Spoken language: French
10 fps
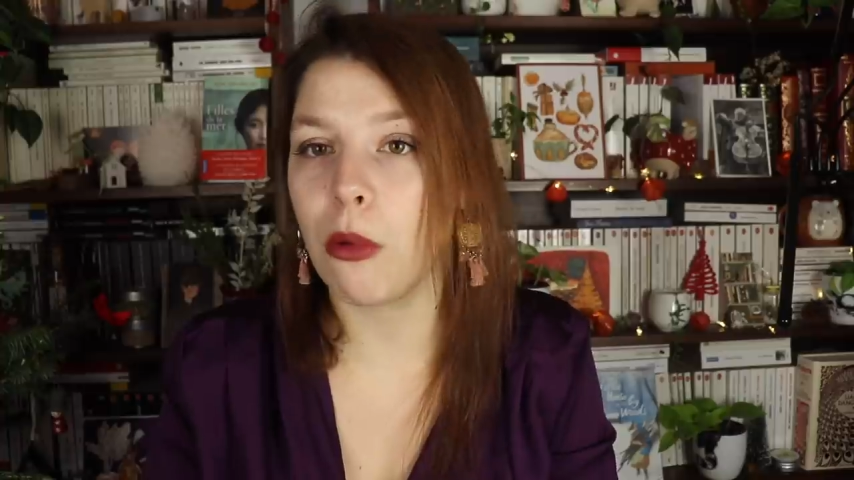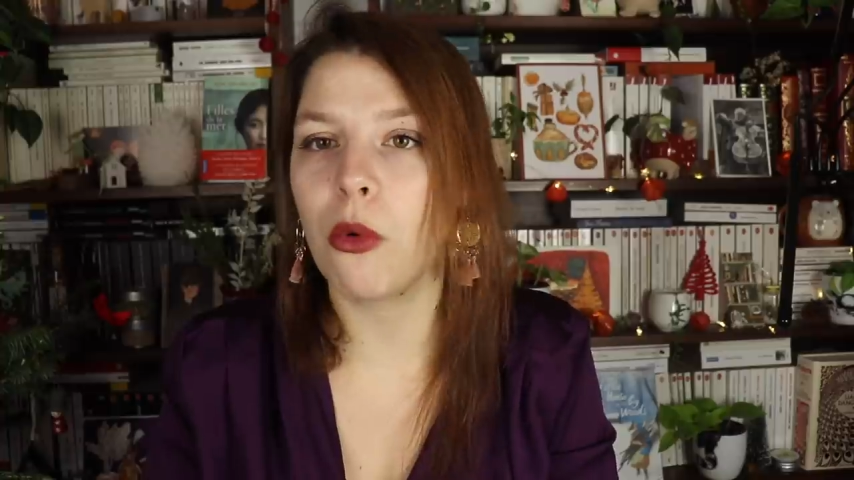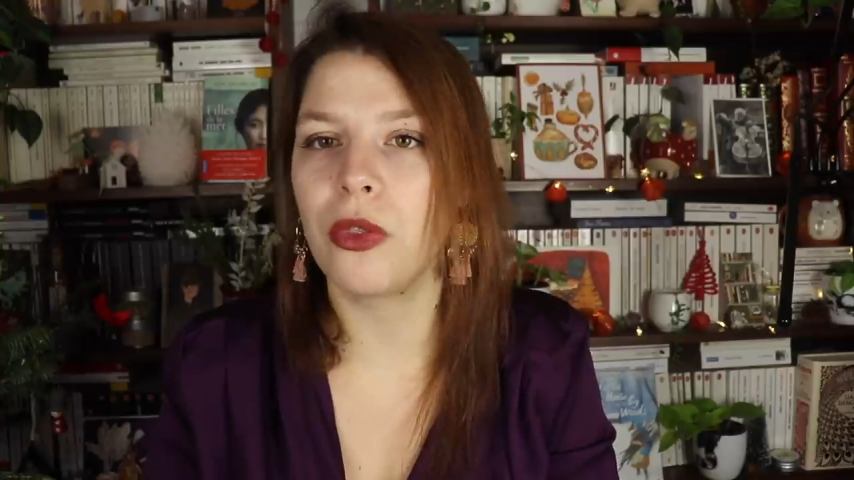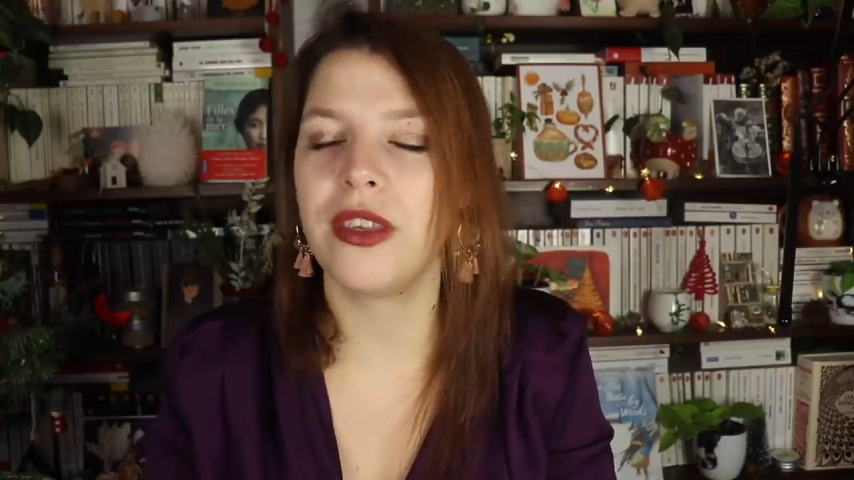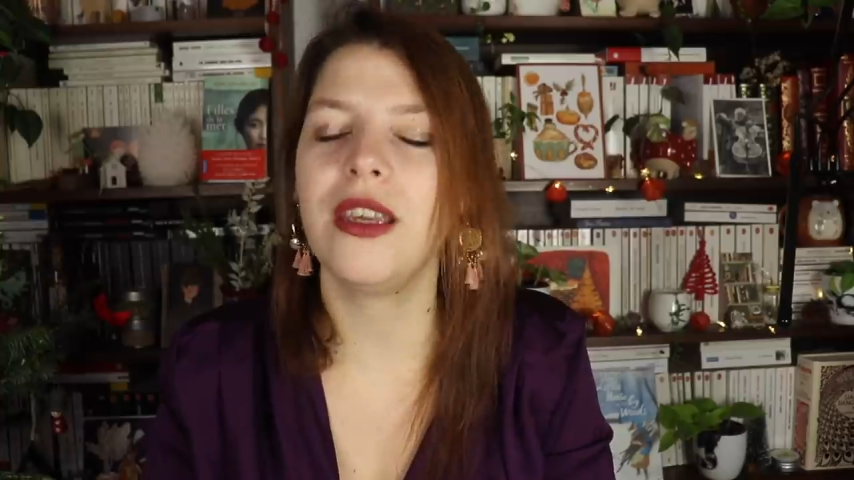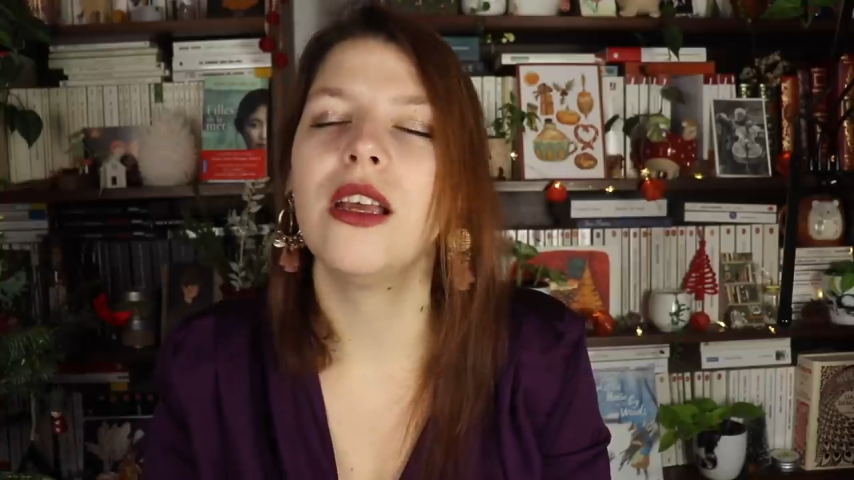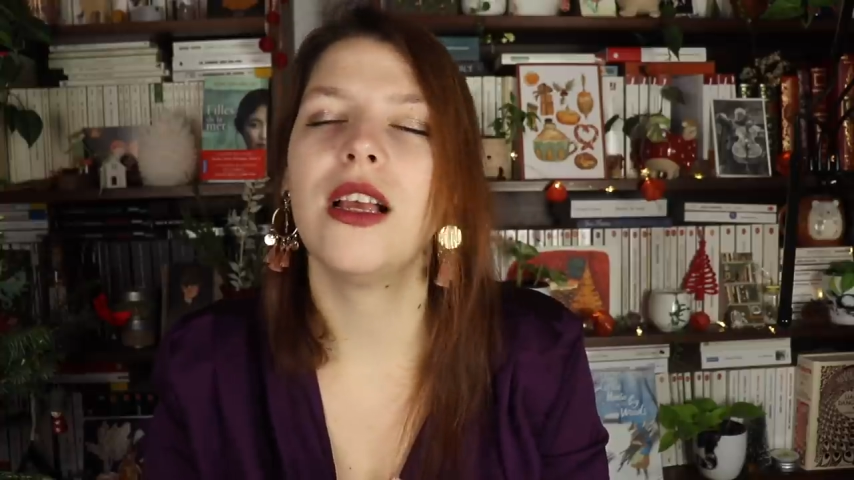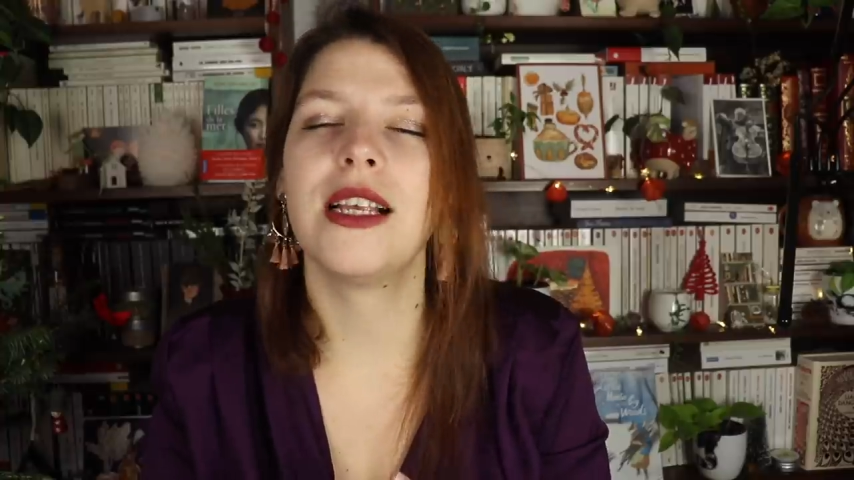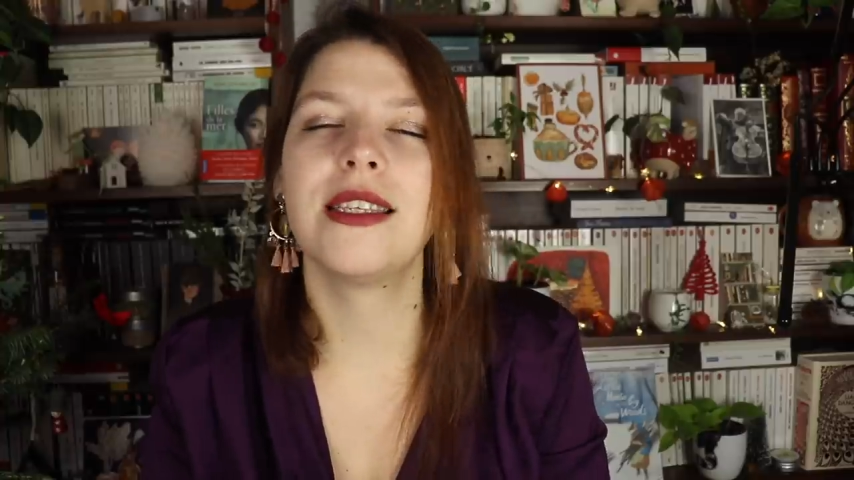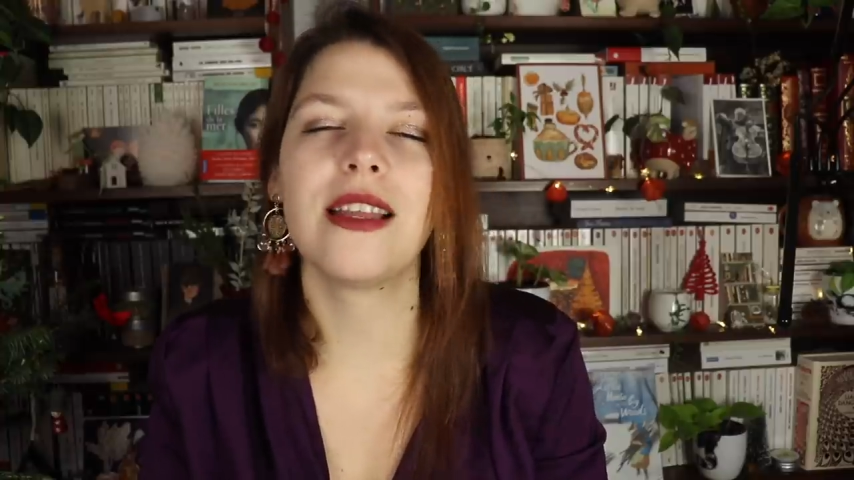Brontée
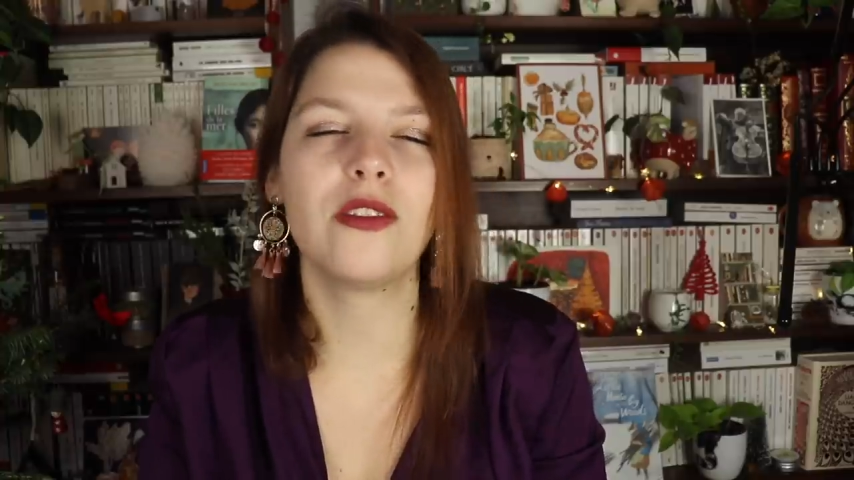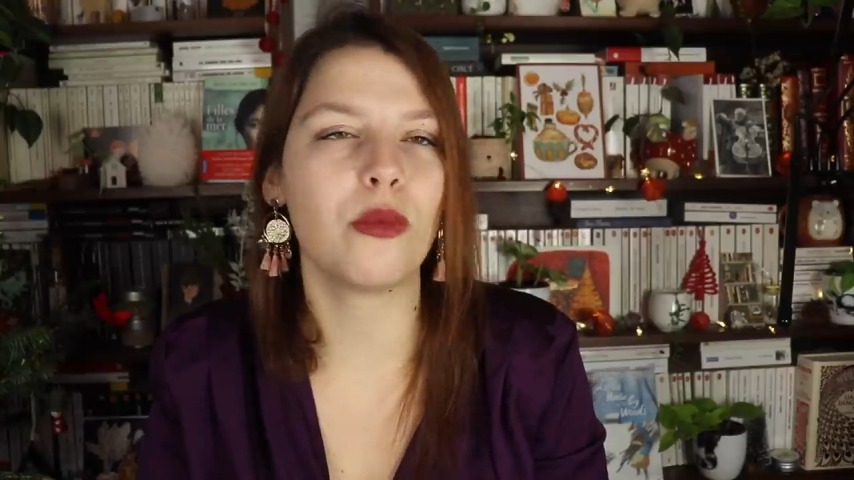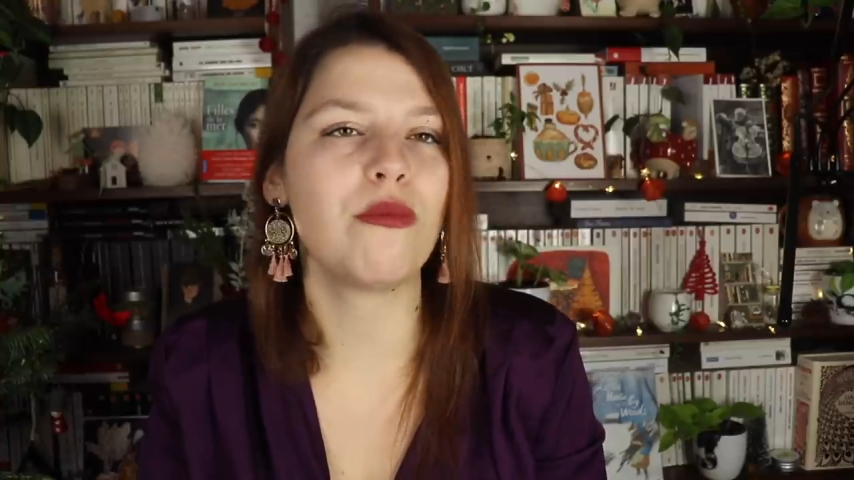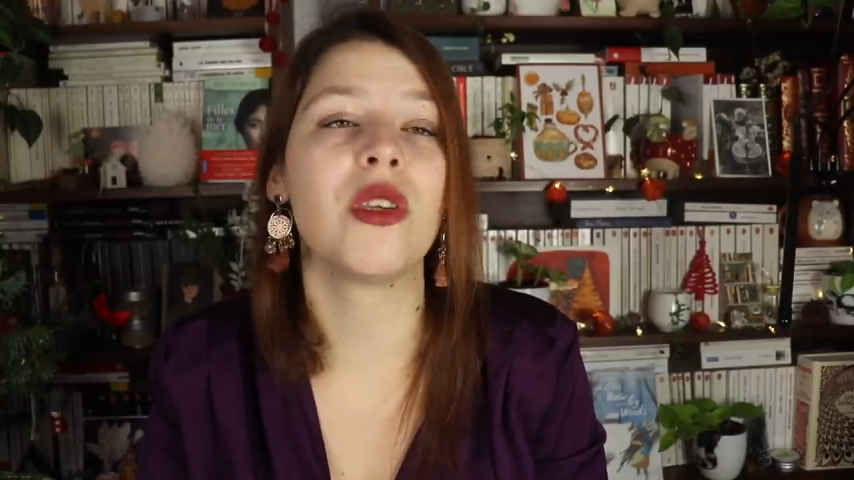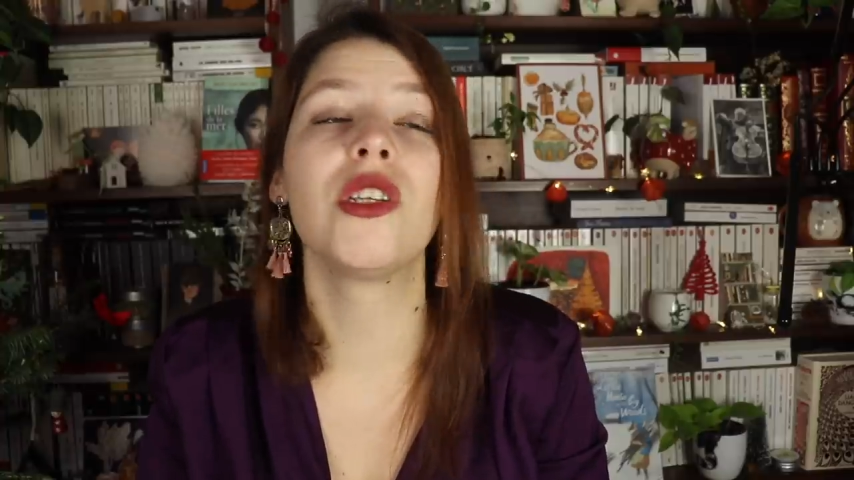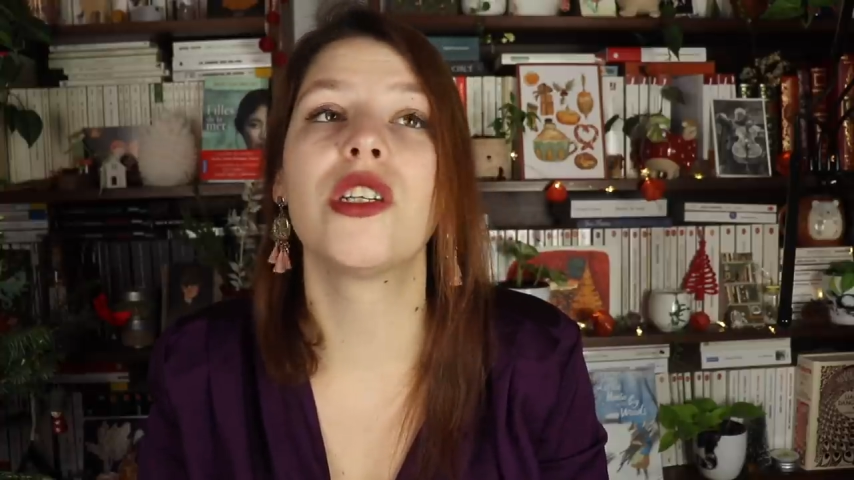et ça tombe bien,